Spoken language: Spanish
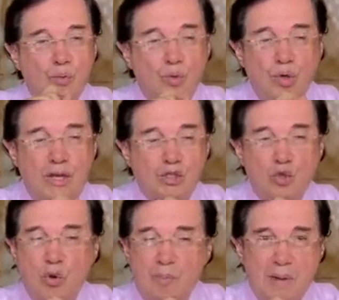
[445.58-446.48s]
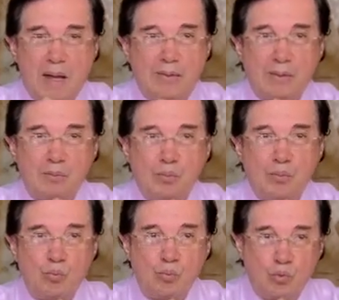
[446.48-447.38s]
les copiaban
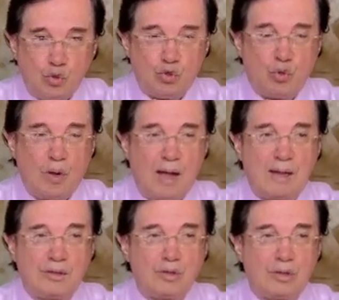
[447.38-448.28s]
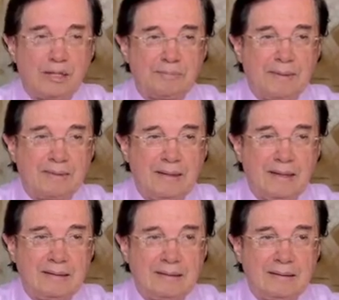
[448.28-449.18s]
mucho a esos
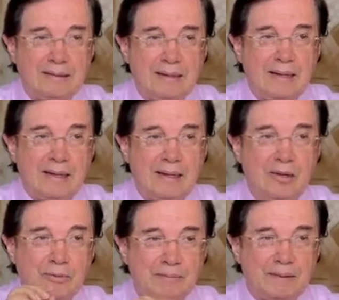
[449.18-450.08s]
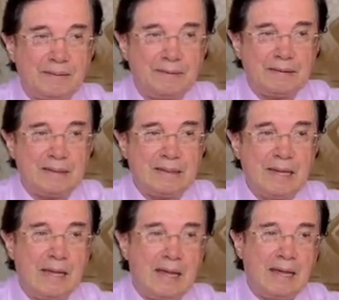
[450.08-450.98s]
expresidentes que eran los pacifistas
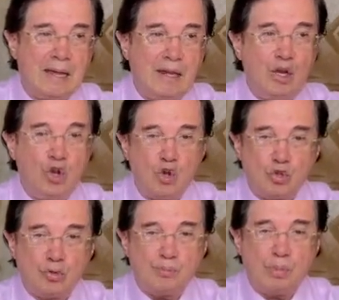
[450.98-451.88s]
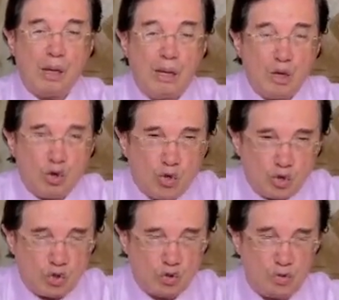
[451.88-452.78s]
y los
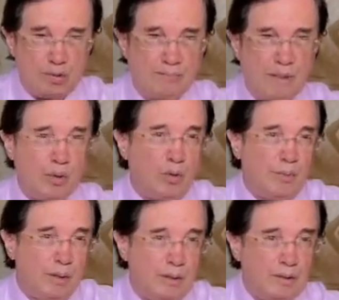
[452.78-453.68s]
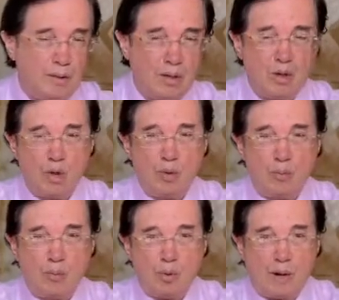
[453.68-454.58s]
belicosos, entre comillas,
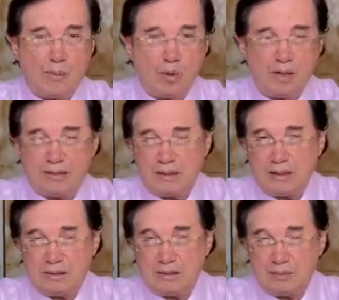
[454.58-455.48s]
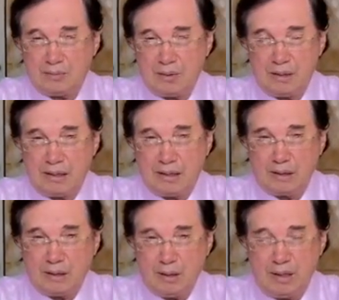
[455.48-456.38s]
por las molestias
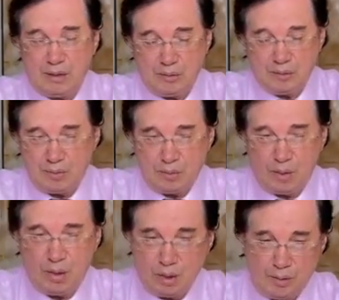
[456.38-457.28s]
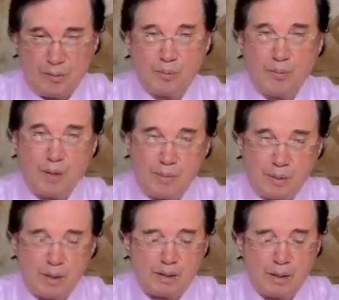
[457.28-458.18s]
que tenían, eran
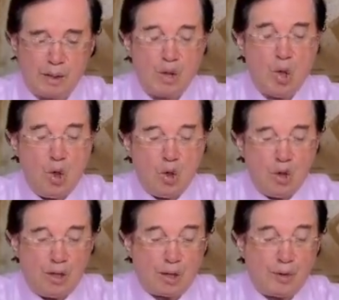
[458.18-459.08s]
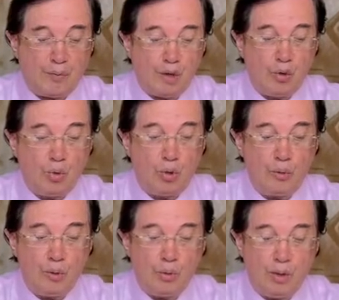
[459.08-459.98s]
Benjamín Herrera y Rafael
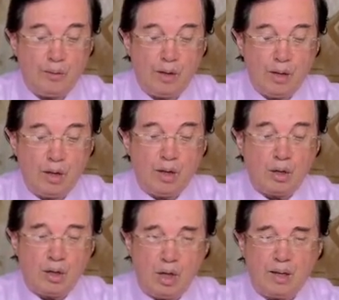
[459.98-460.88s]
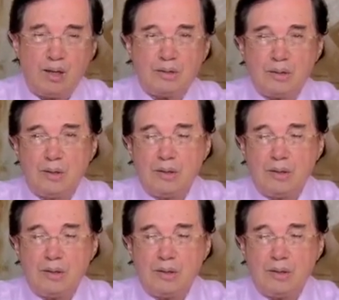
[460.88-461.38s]
Uribe Uribe, quienes